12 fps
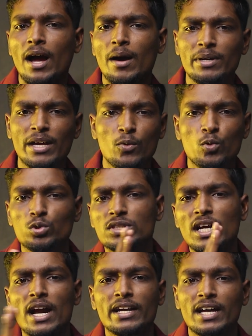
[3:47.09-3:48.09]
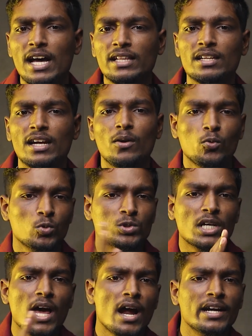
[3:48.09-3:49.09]
அப்படியே ஊசலாடி காத்துல
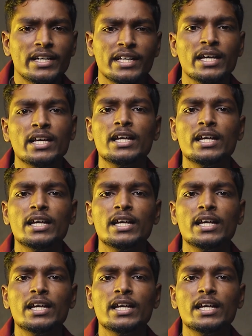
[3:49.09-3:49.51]
ஊசலாடிட்டு